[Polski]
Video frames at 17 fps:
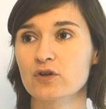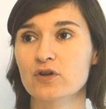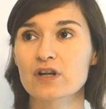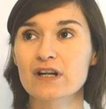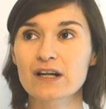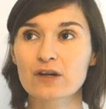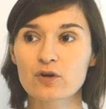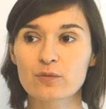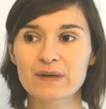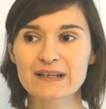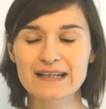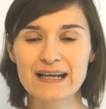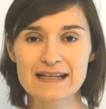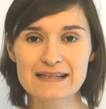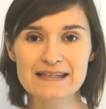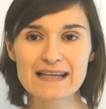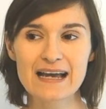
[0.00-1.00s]
to
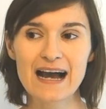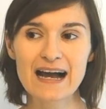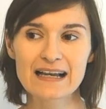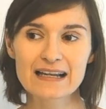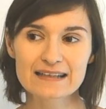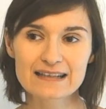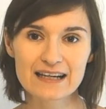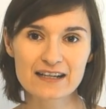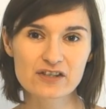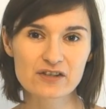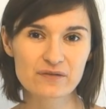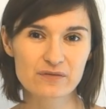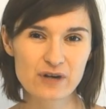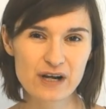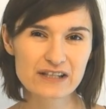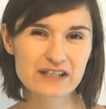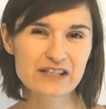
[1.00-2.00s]
rekomendacja, ale także
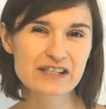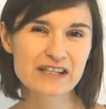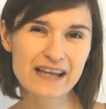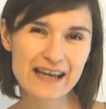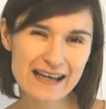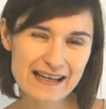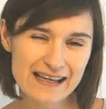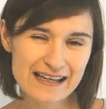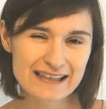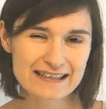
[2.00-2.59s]
właśnie